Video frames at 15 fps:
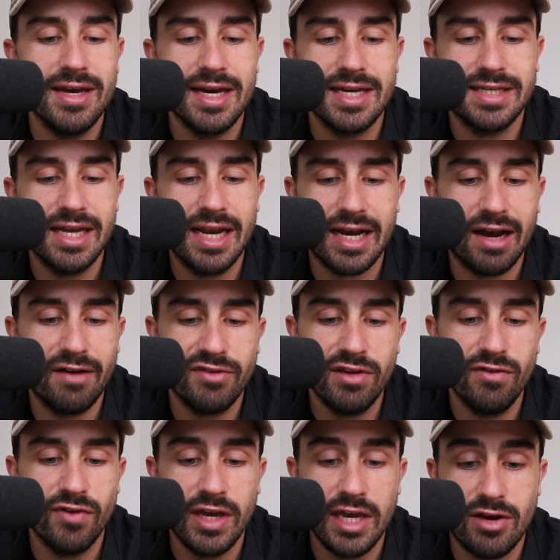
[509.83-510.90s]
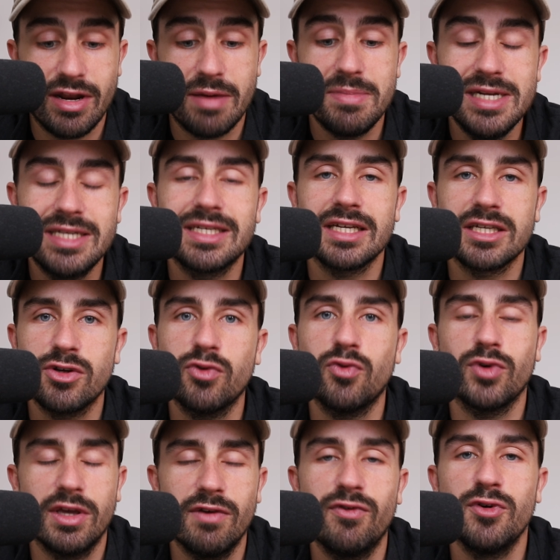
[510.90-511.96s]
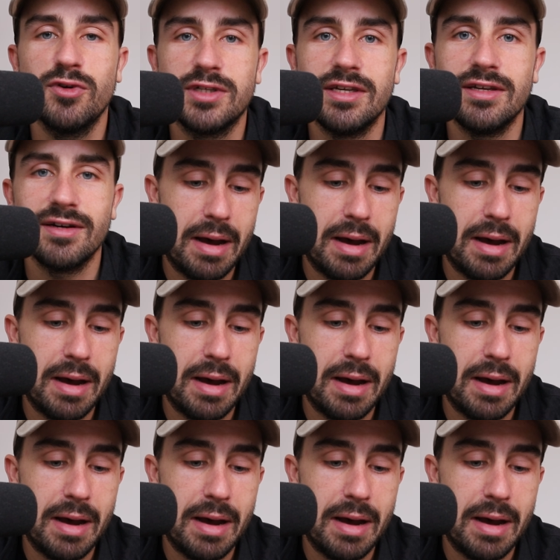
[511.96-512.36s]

Et ça, il a grave kiffé. Il y en a 1500 qui ont kiffé aussi.